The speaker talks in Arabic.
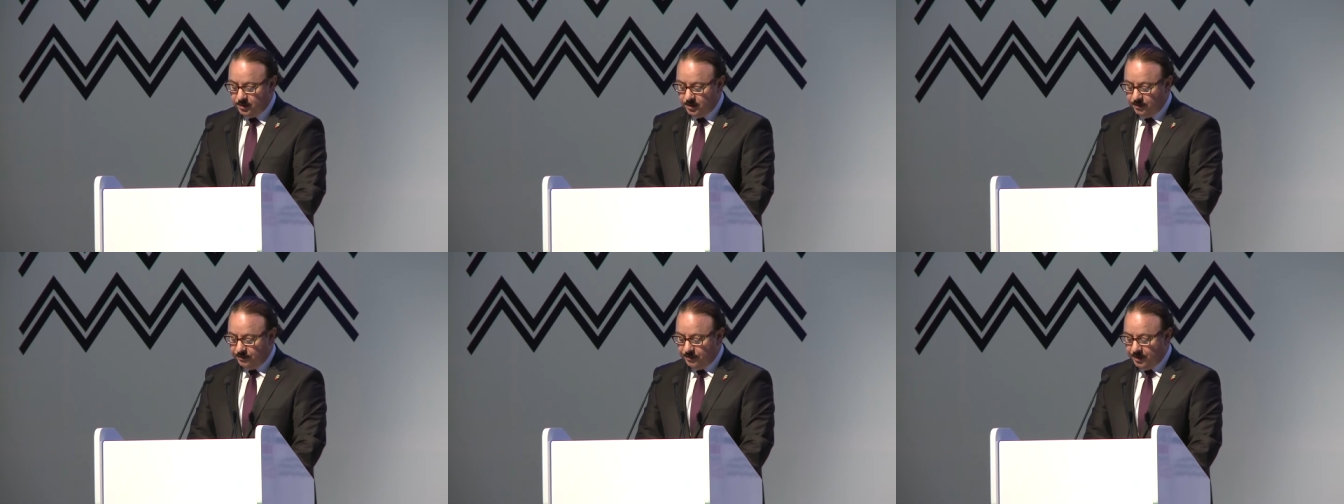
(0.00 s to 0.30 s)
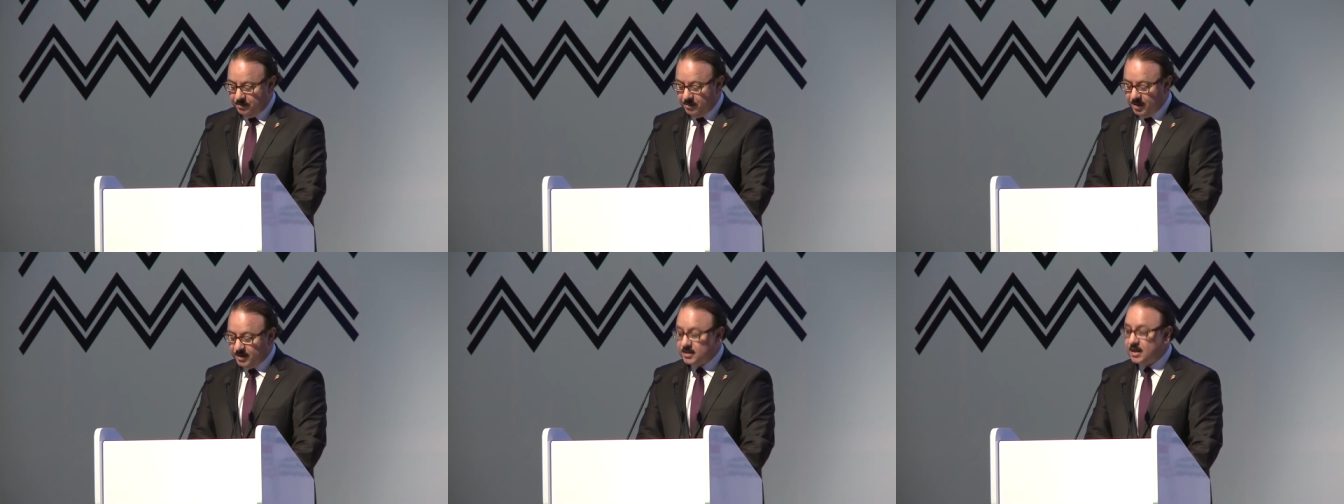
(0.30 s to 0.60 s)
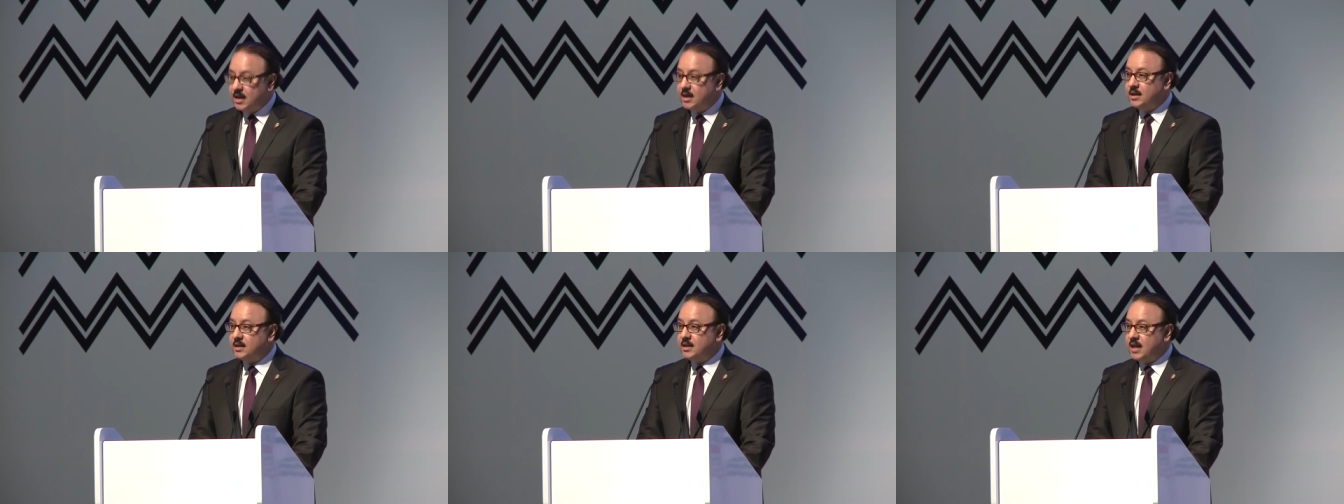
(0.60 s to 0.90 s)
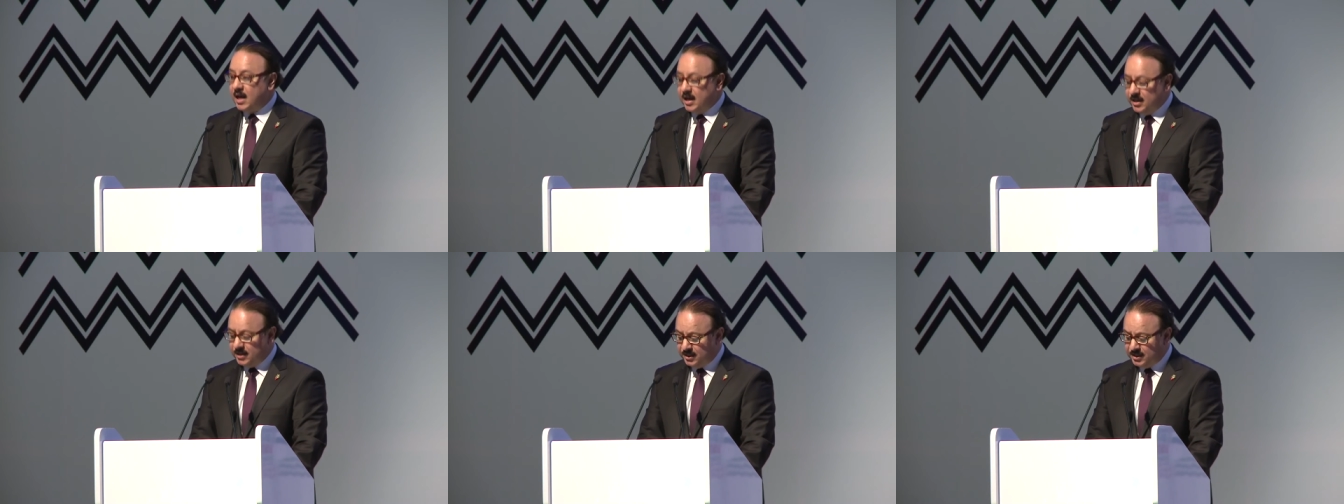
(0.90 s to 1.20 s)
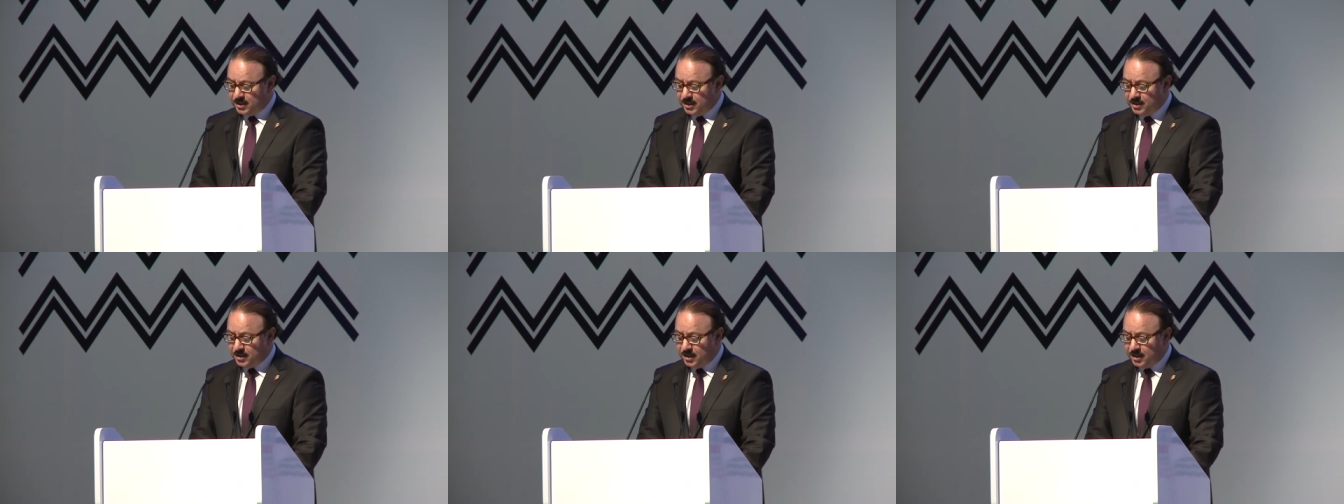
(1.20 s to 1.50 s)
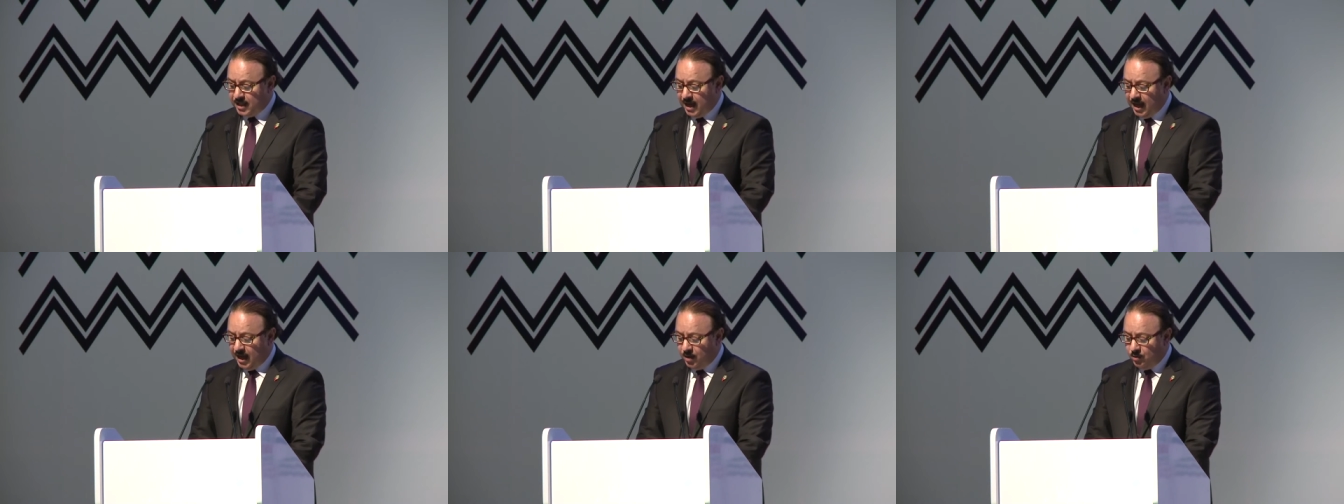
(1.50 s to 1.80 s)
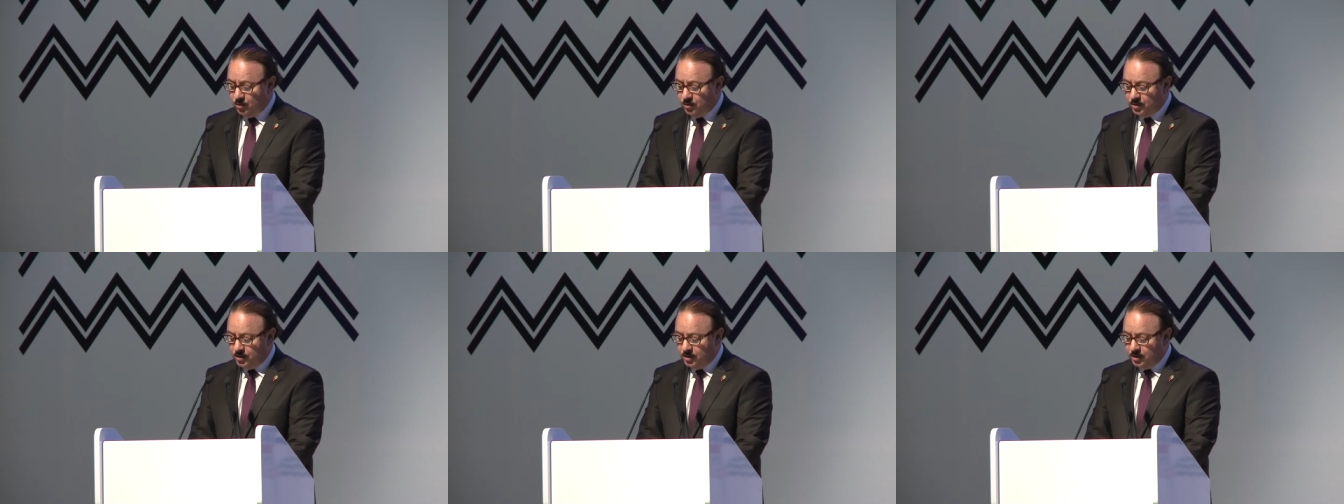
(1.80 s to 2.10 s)
في مسار تعزيز
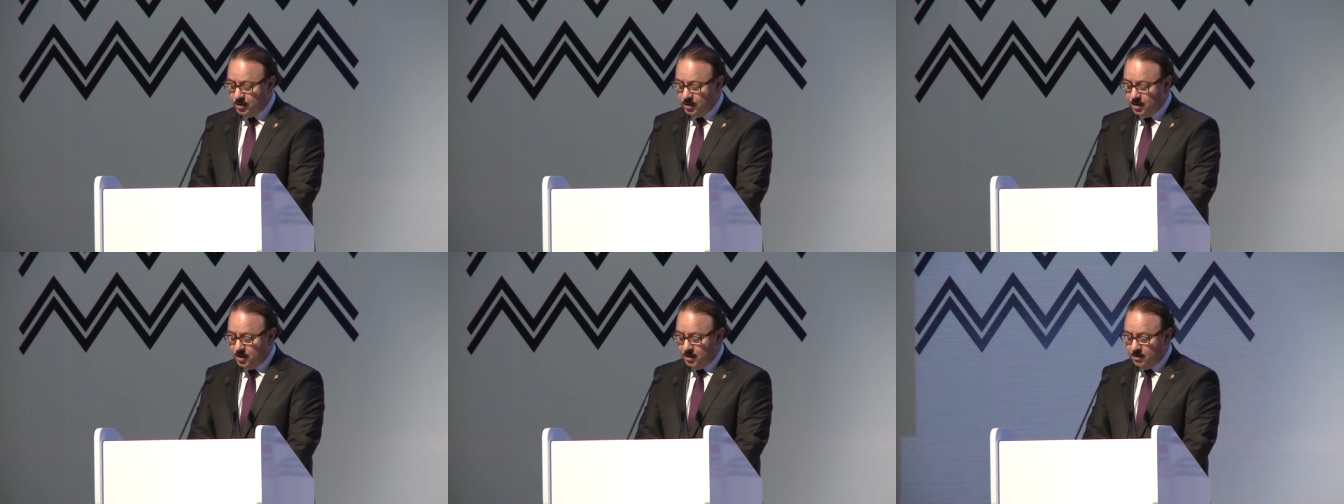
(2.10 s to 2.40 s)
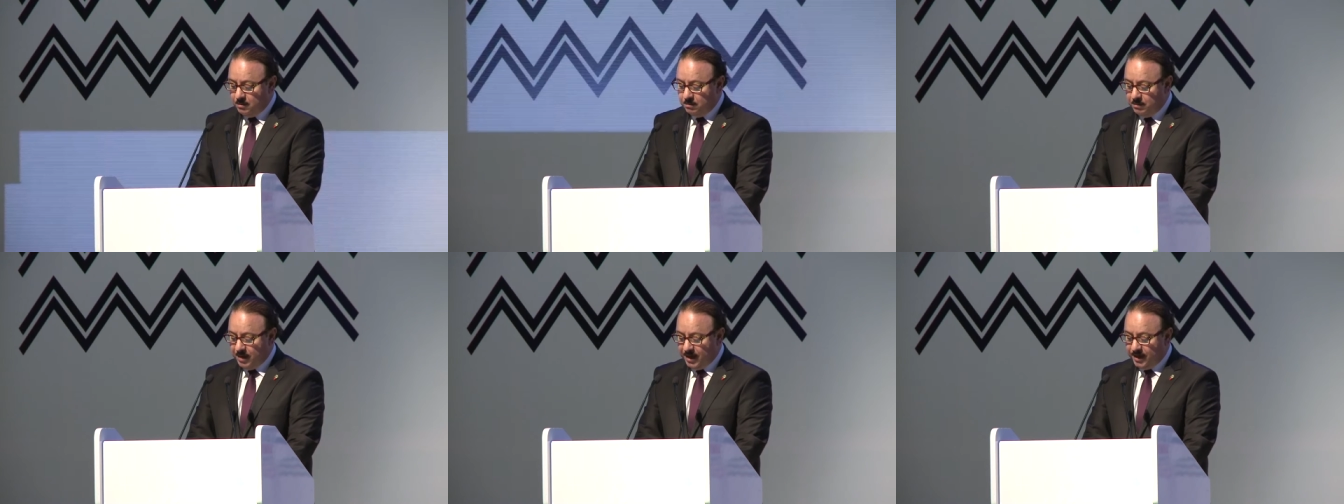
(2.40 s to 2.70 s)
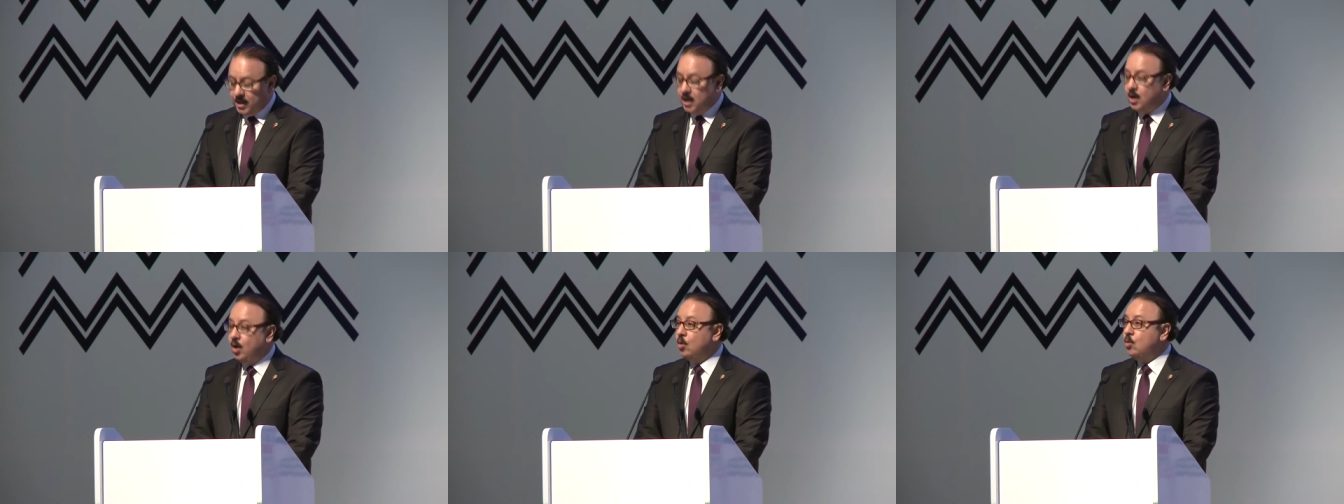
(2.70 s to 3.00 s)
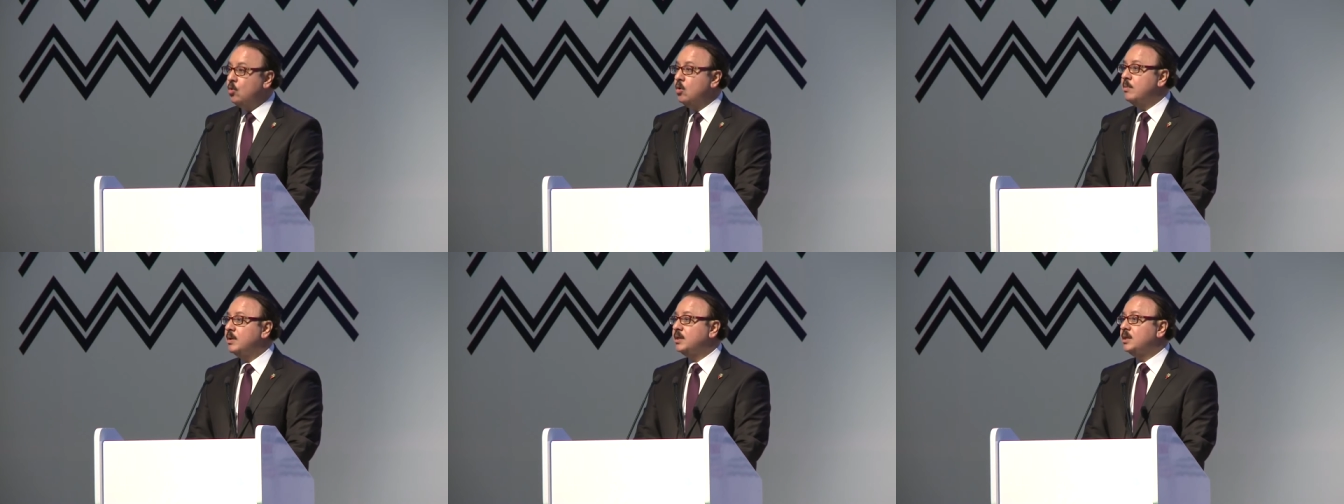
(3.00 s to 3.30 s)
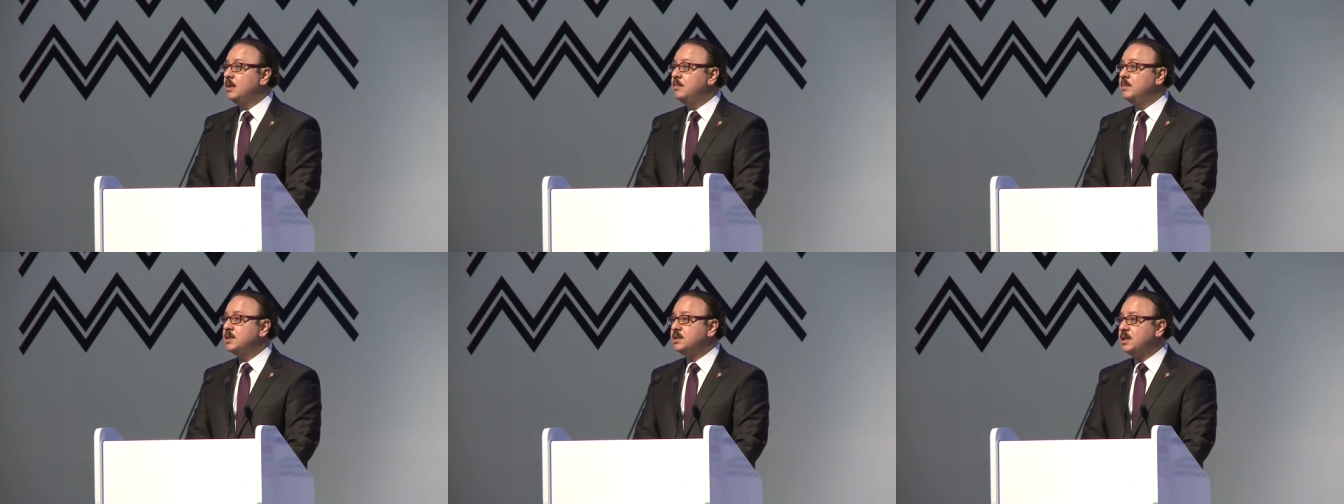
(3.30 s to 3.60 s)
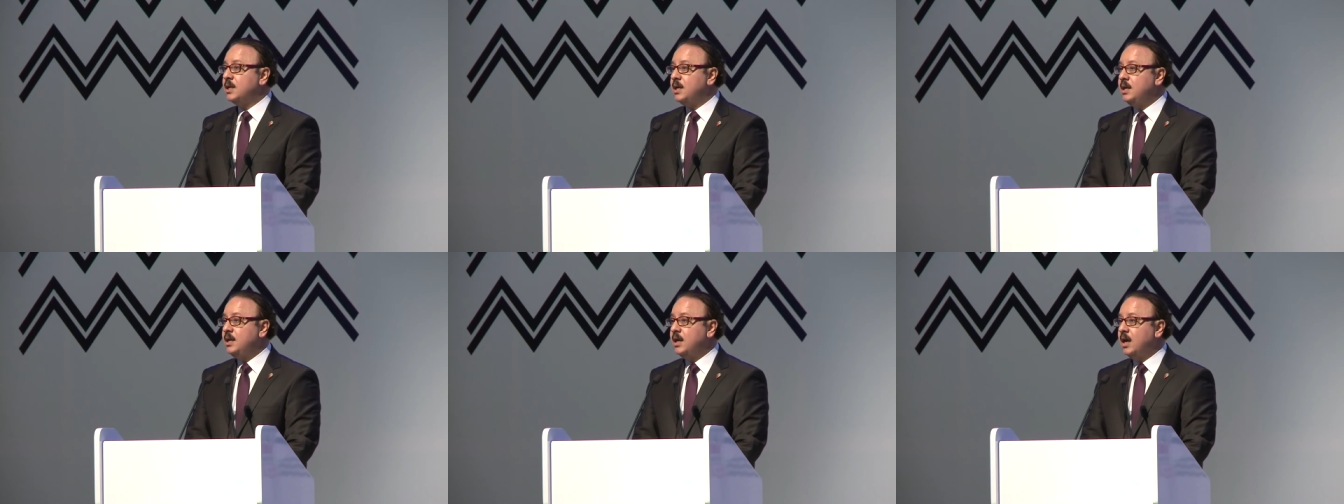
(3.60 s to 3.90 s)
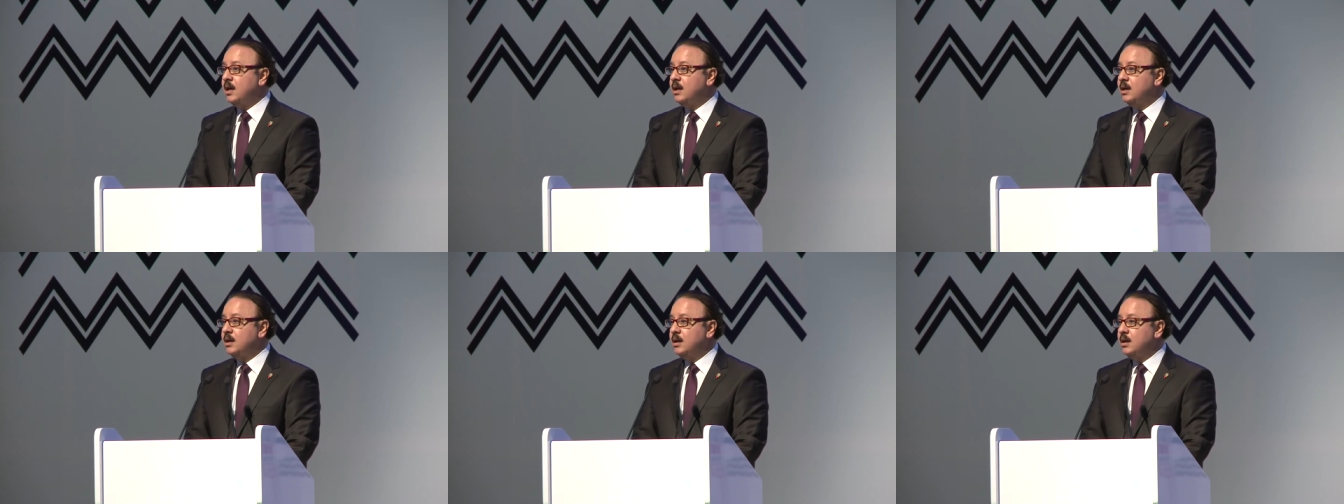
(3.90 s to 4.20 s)
التعاون بين الحكومة المصرية